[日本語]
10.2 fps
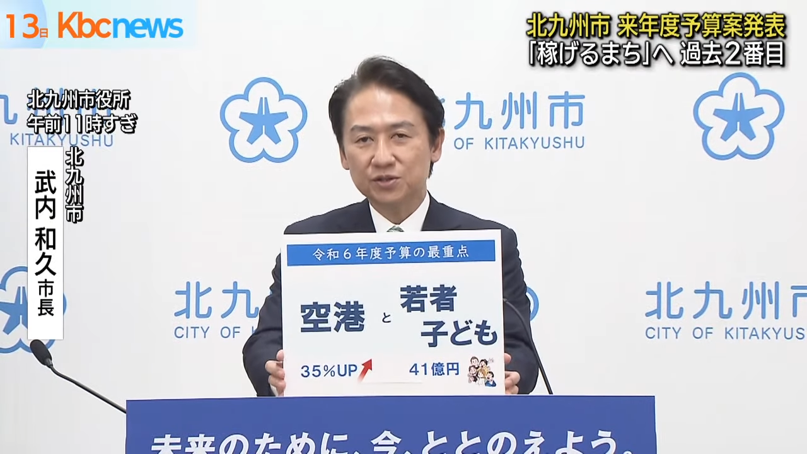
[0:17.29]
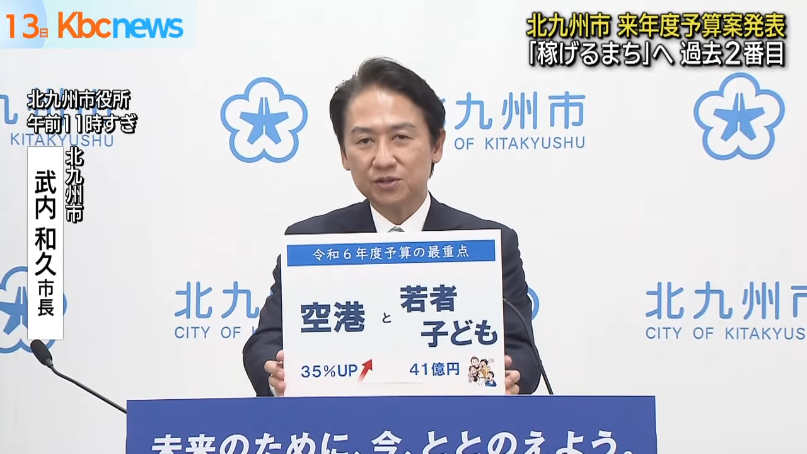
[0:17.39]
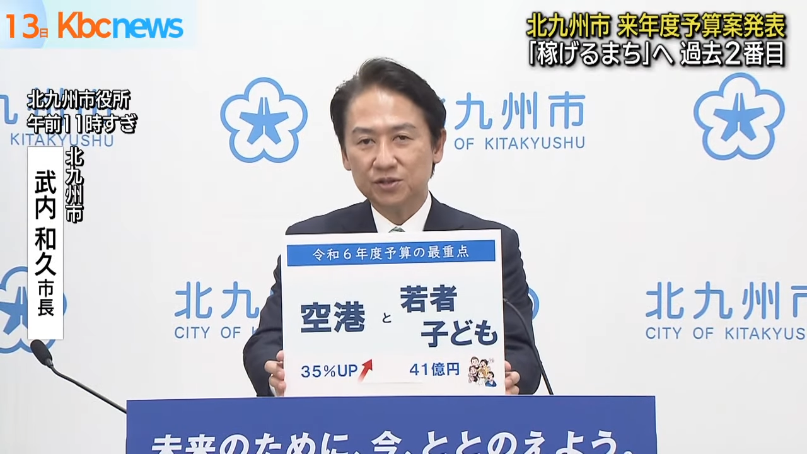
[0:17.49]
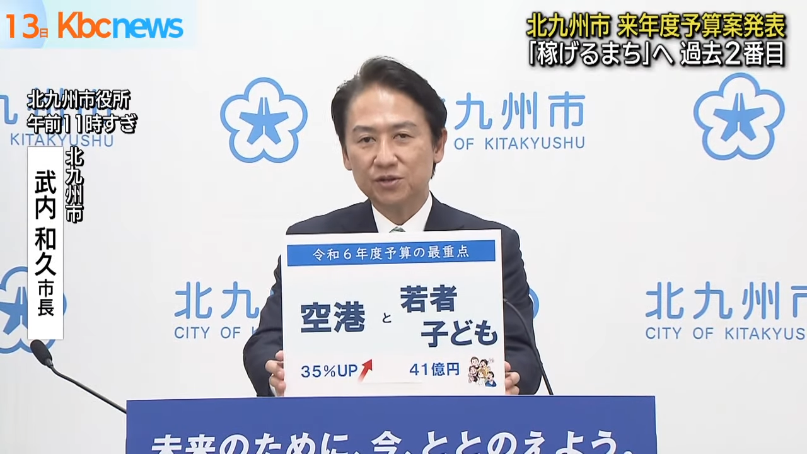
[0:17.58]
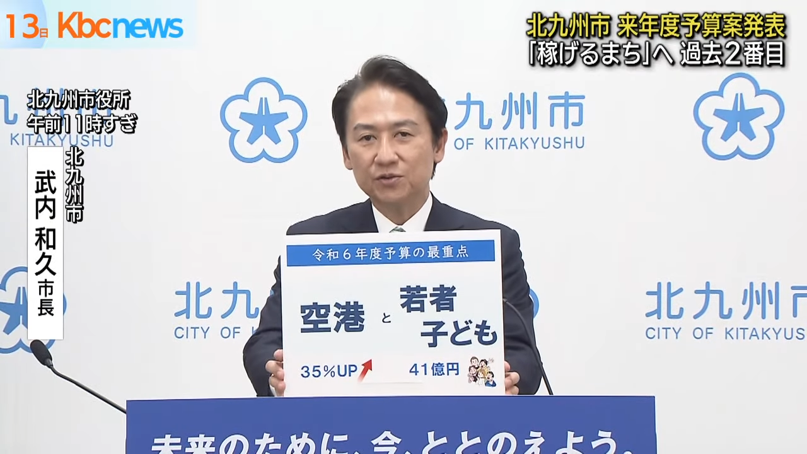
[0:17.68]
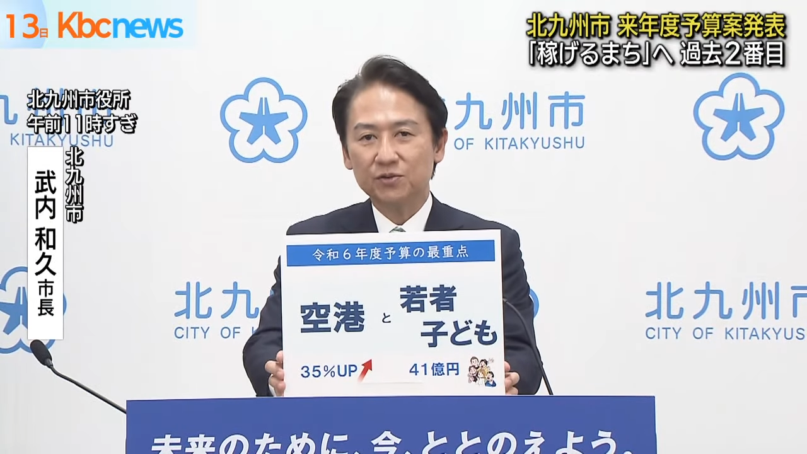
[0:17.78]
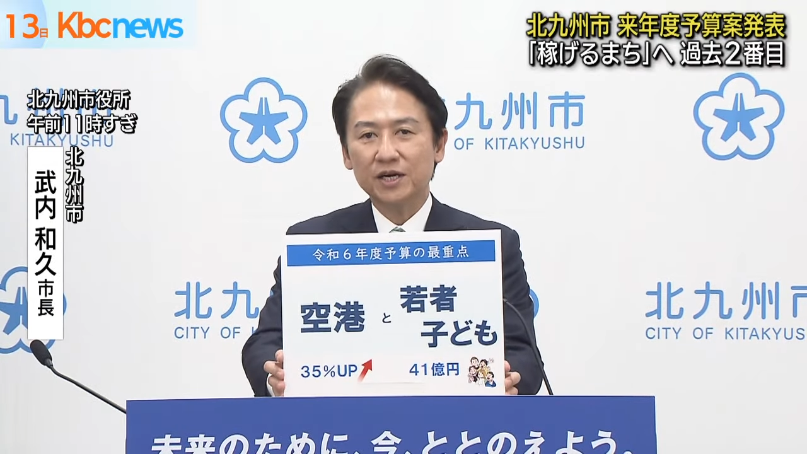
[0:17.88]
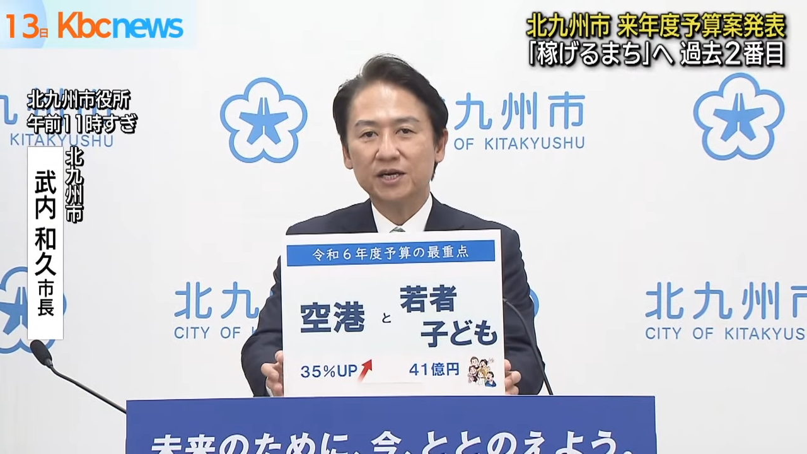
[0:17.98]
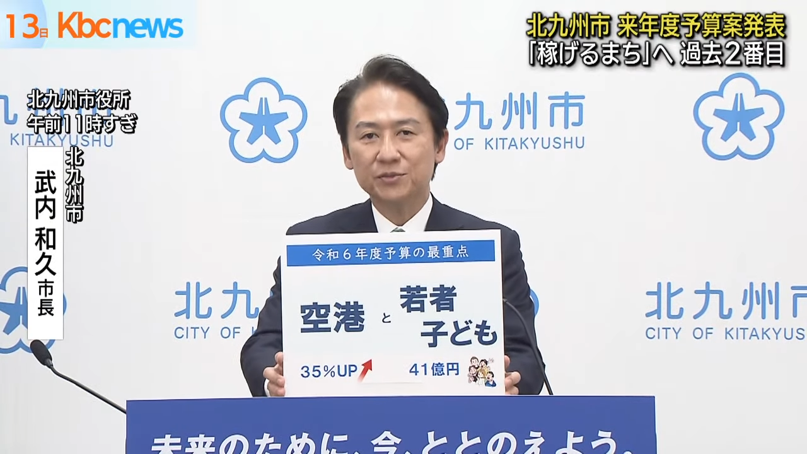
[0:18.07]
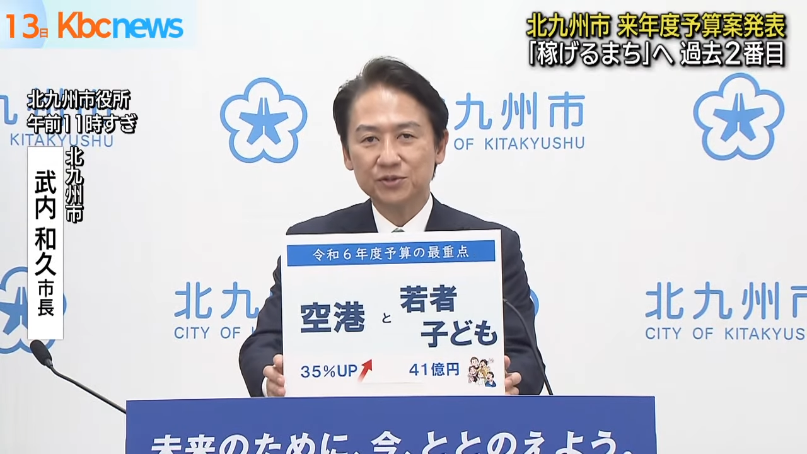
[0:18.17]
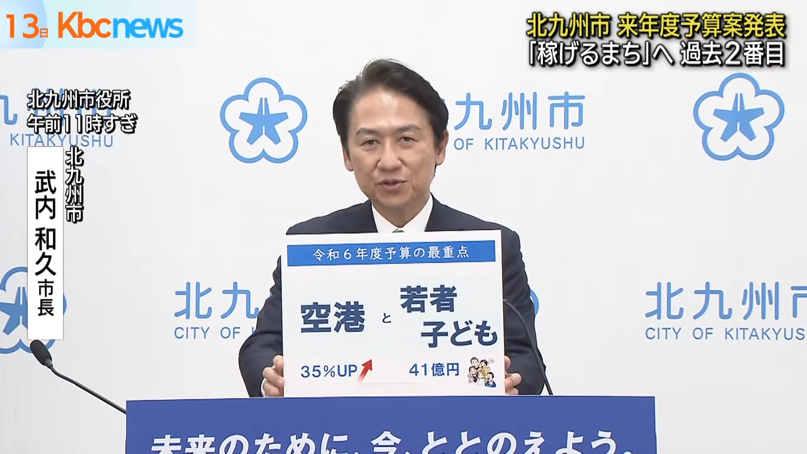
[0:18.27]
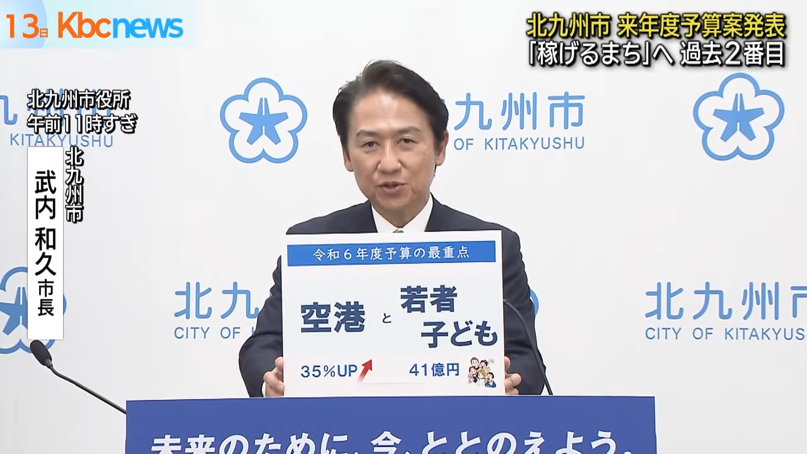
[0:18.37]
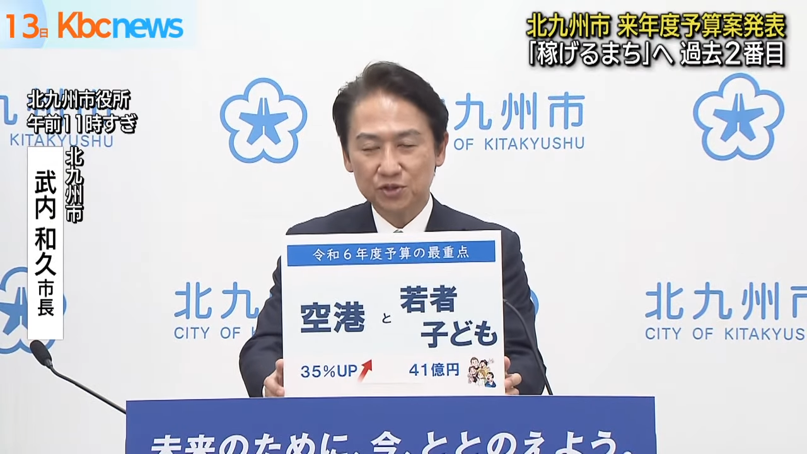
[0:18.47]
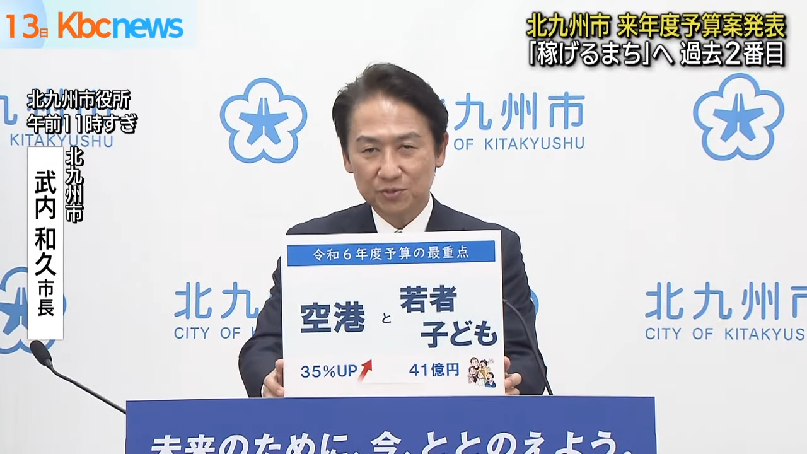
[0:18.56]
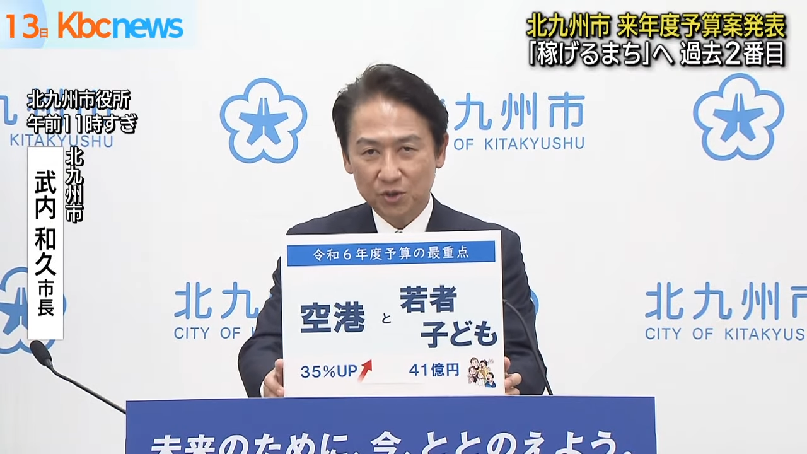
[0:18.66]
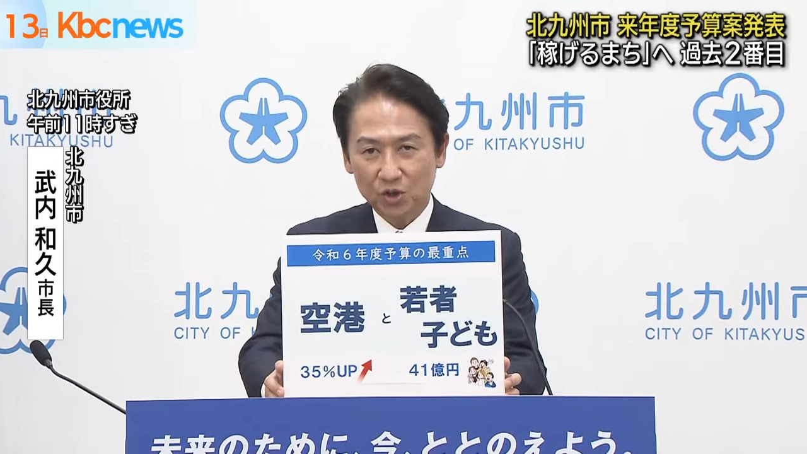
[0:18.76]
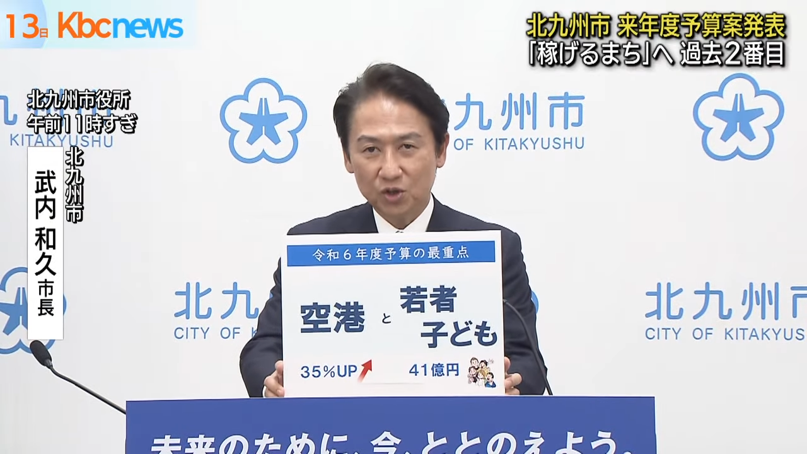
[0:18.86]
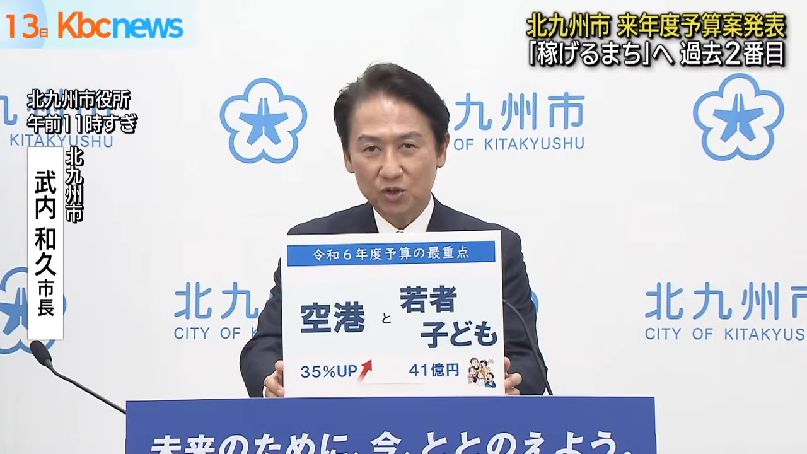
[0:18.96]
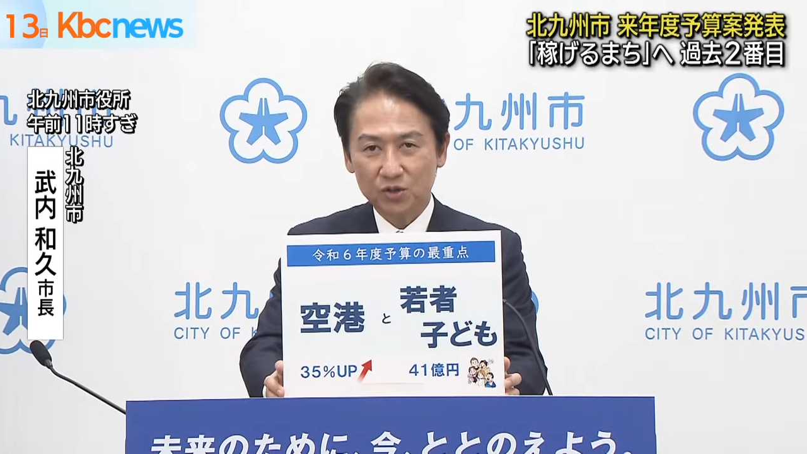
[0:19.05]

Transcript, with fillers: と若者・子ども。